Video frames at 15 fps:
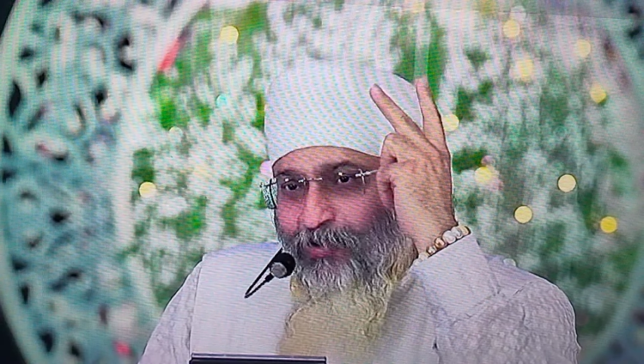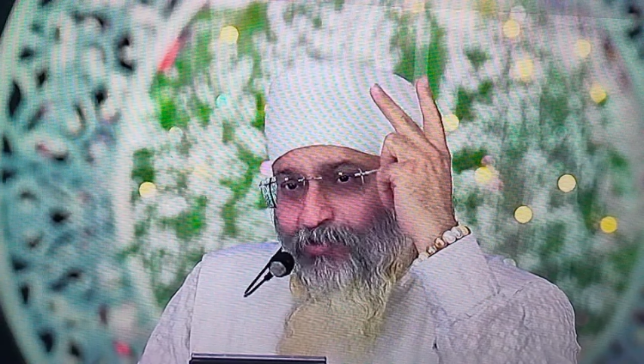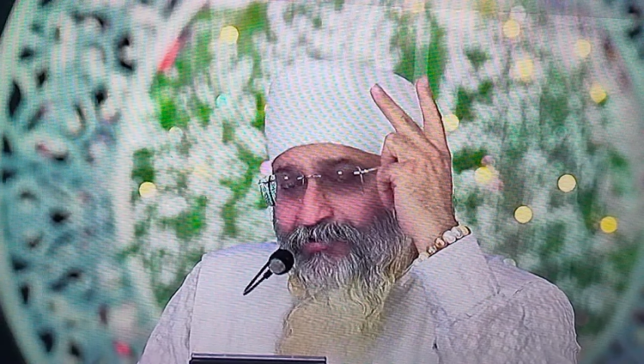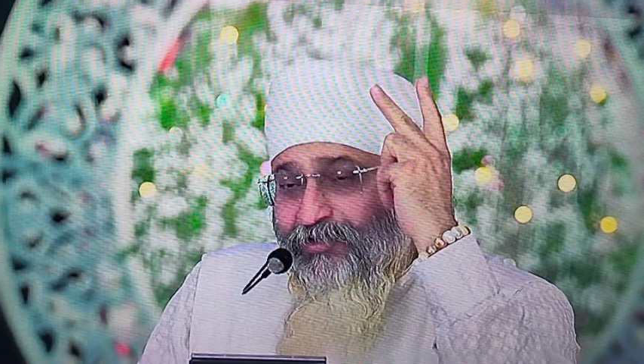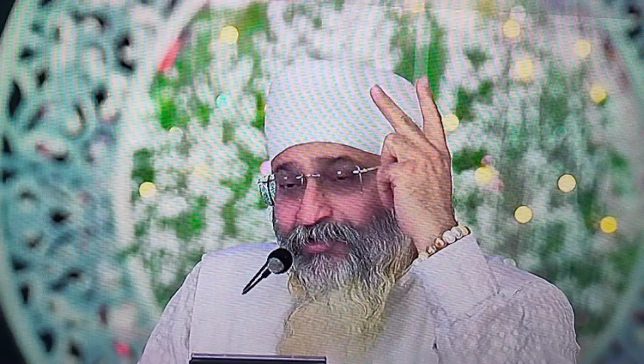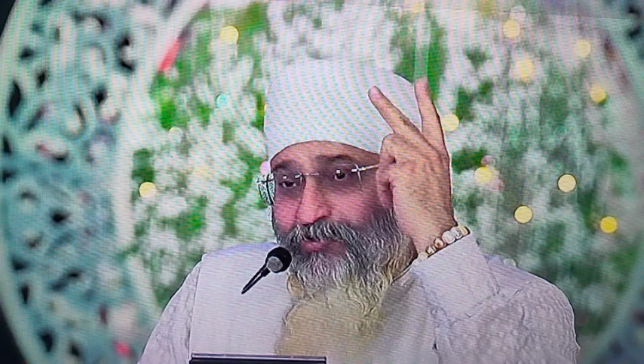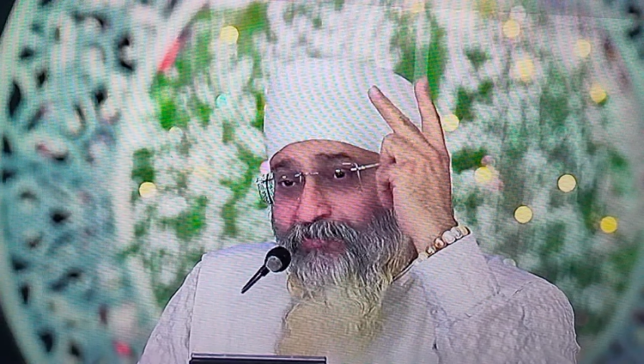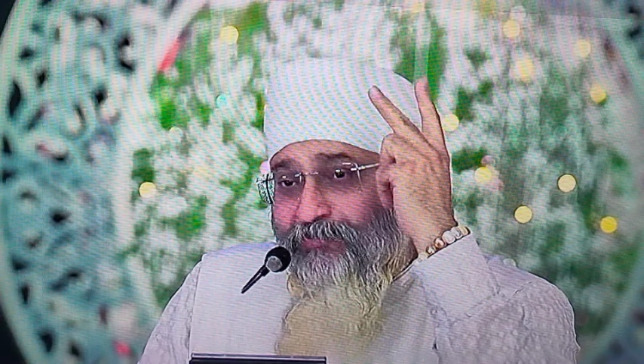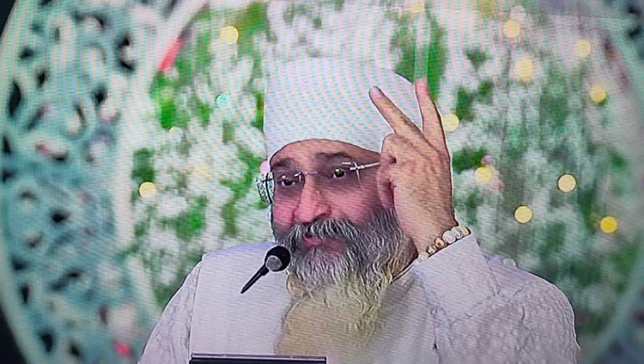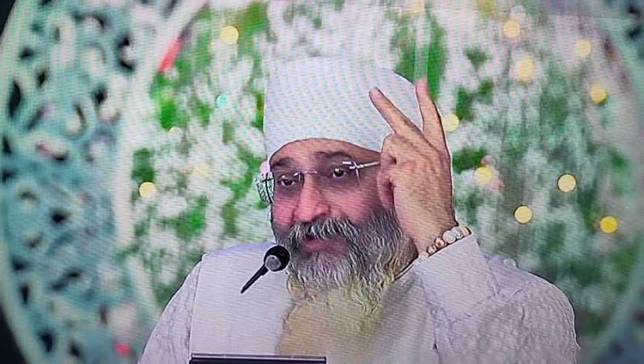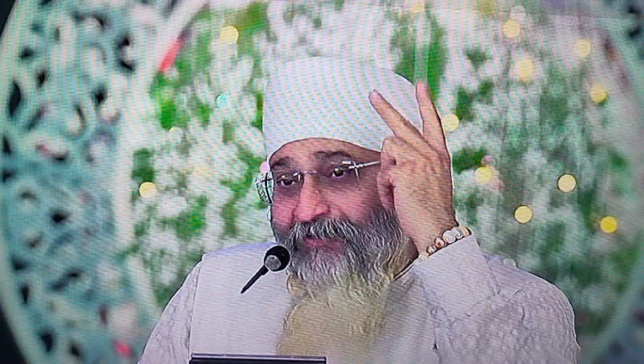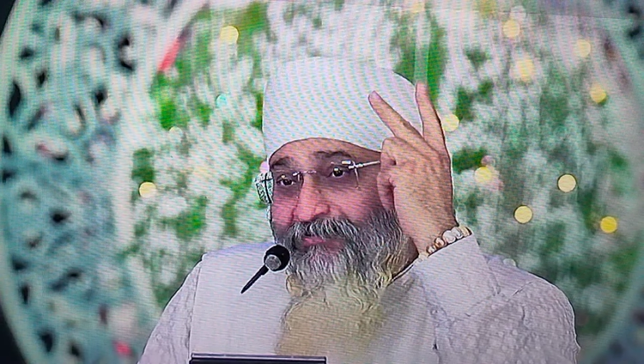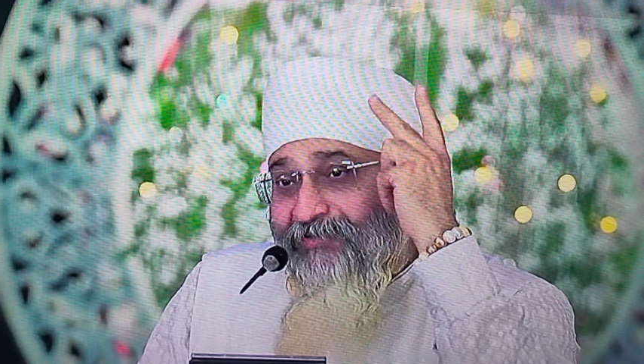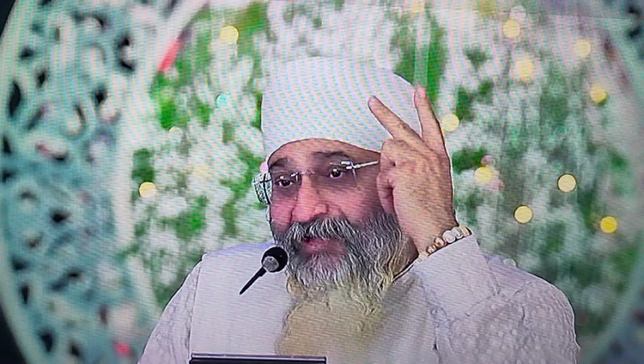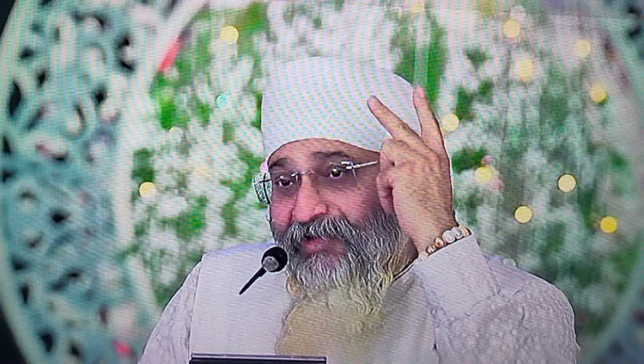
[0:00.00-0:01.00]
उसे
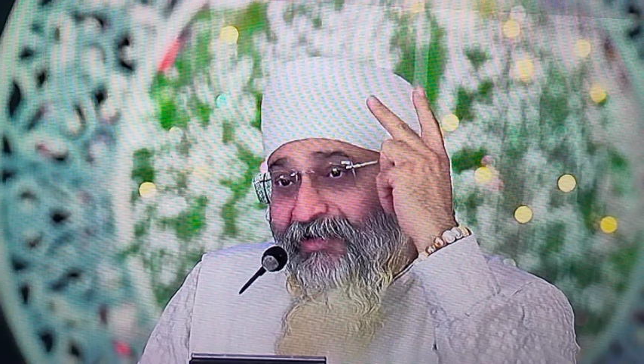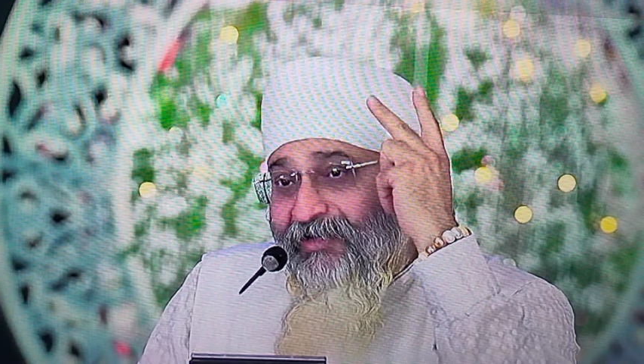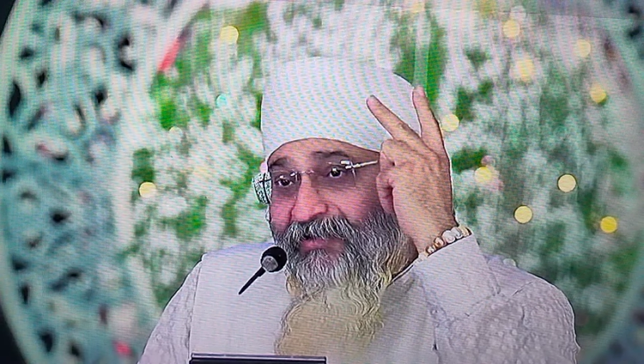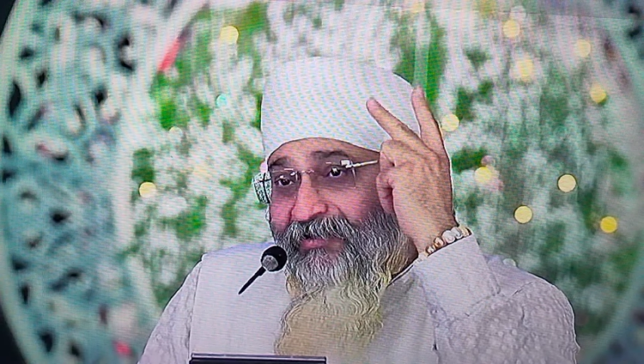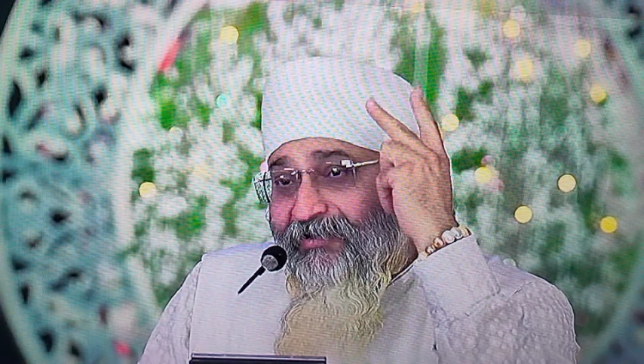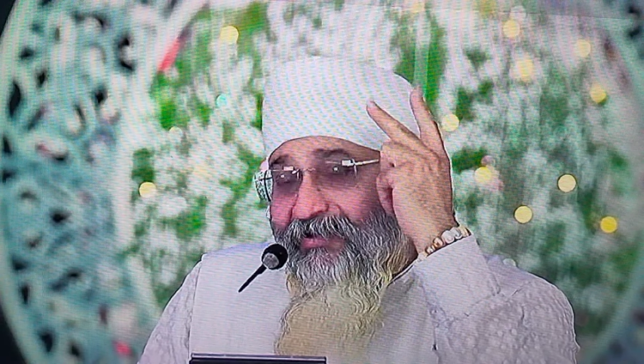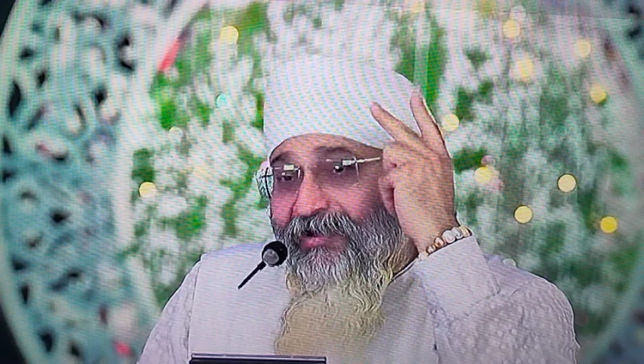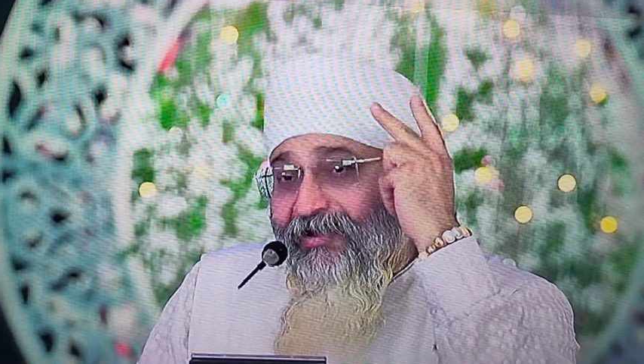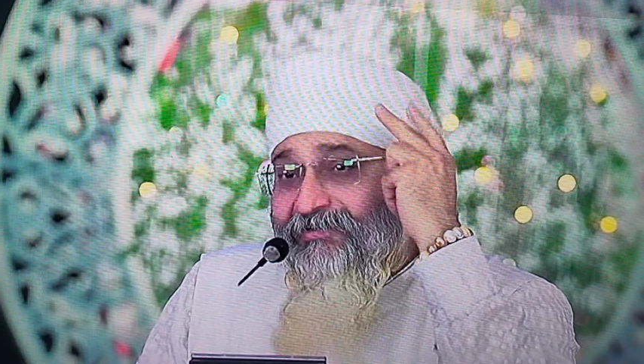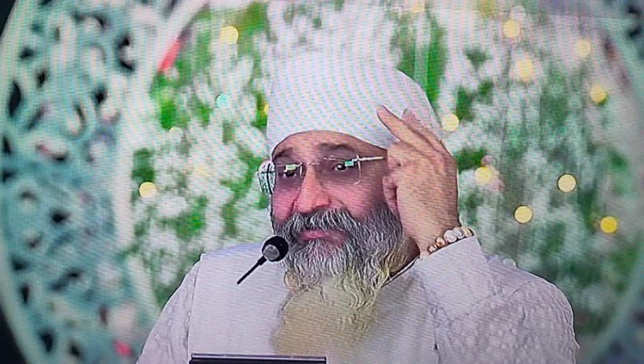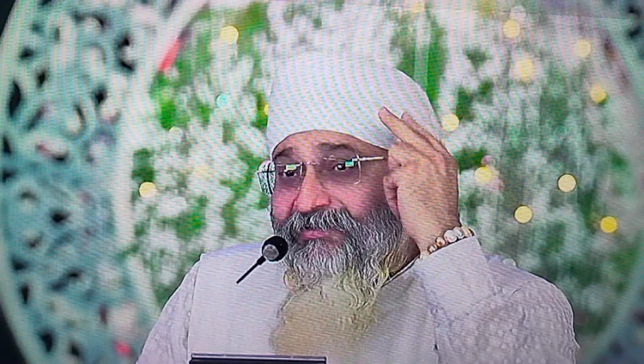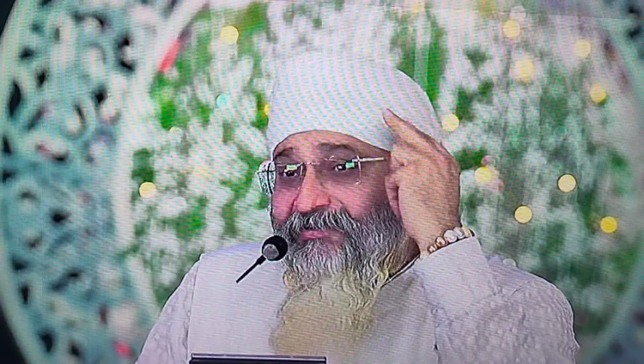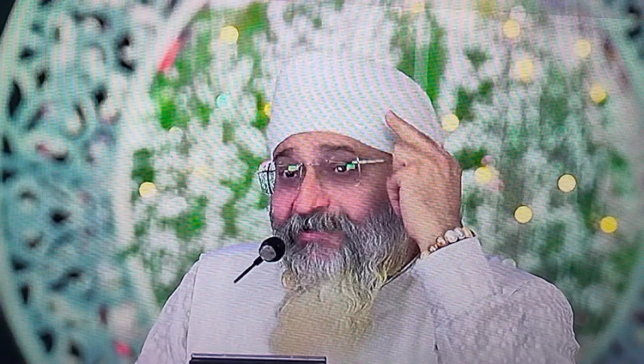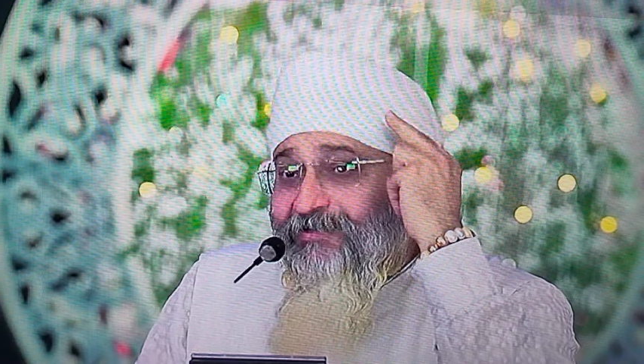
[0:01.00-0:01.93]
चुपचाप सह ले कहते थे